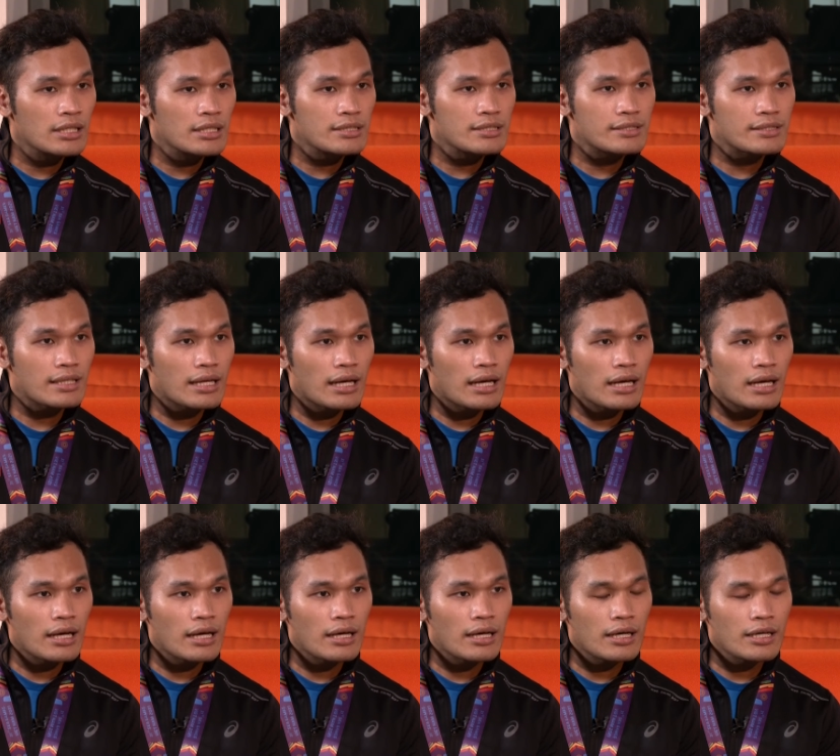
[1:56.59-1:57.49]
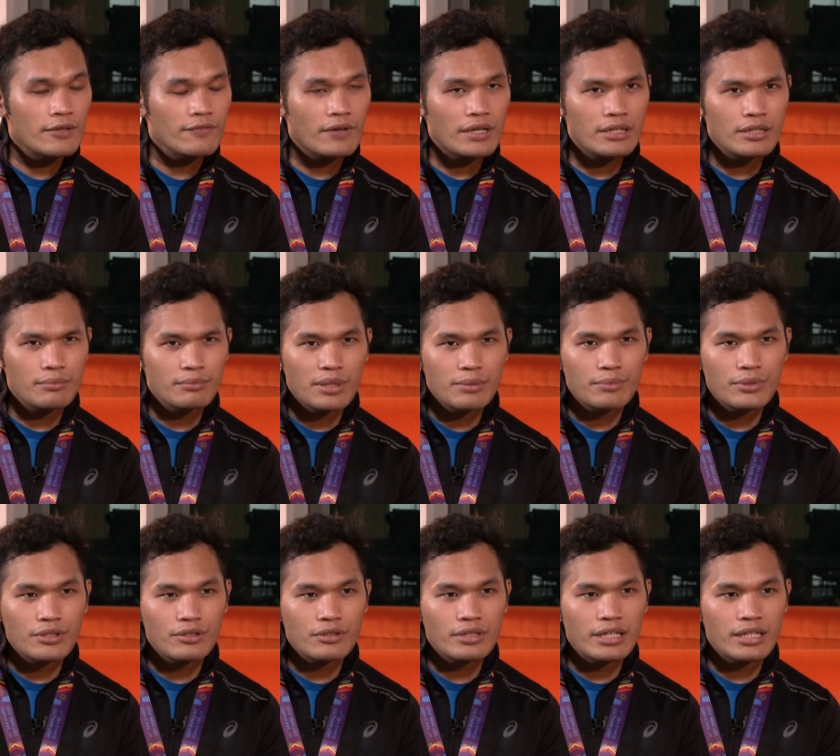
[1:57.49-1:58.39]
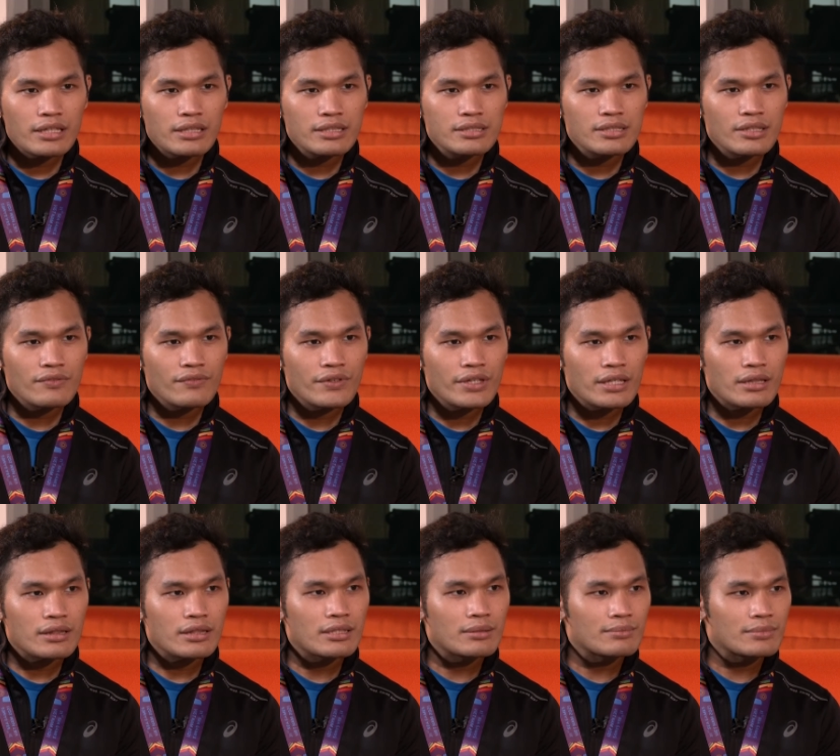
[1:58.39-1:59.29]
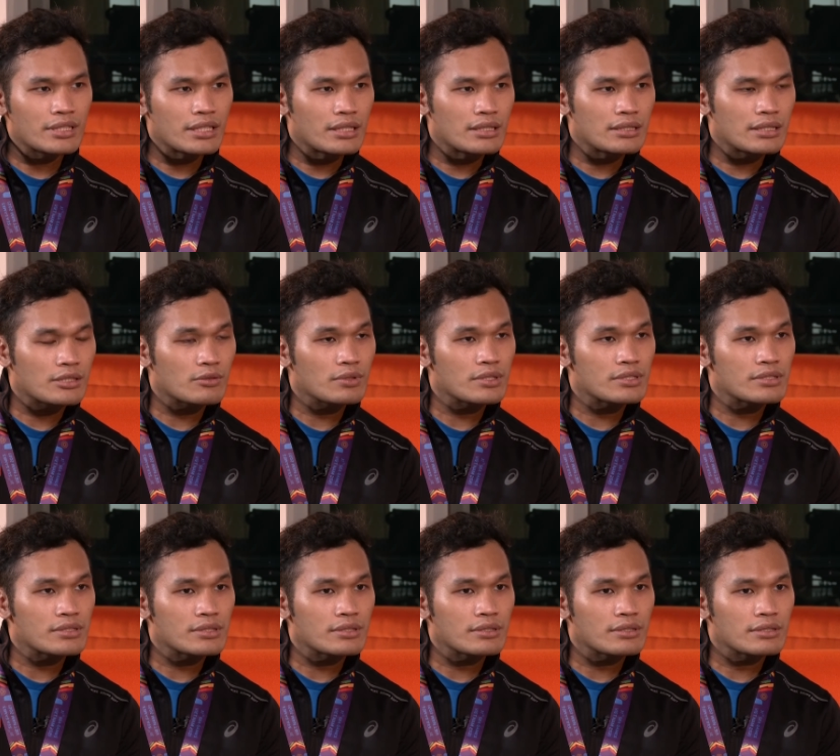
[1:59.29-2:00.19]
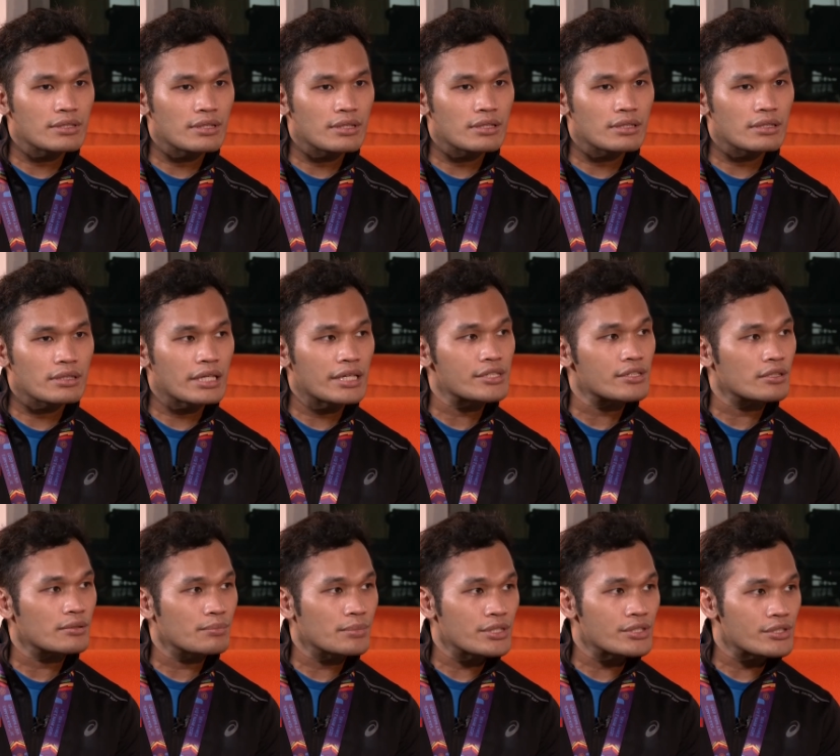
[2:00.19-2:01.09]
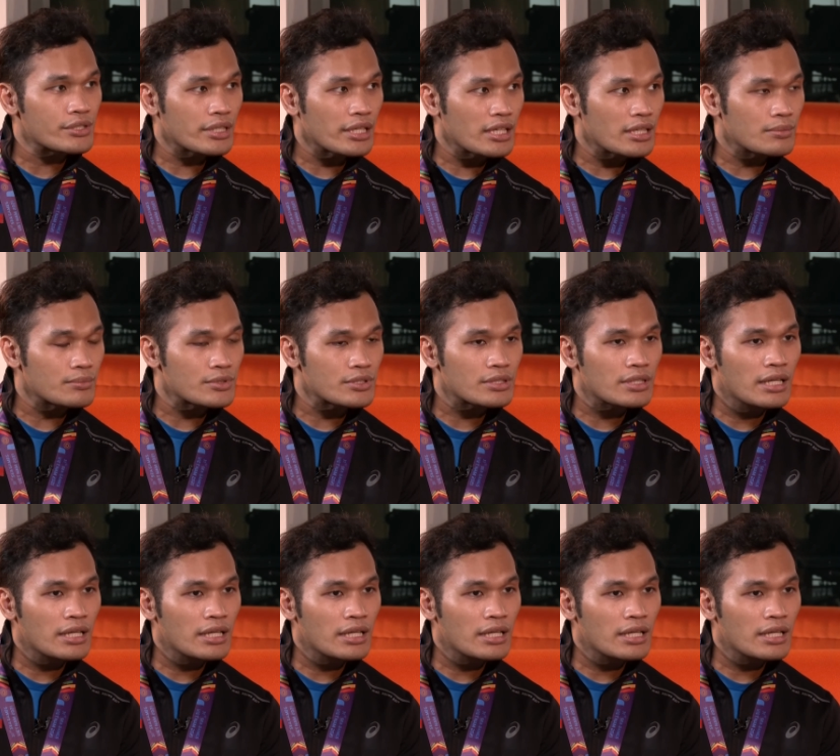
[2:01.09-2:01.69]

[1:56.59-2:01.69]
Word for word: sa, if I remember correctly, sa Vietnam then. It was the Asian Beach Games.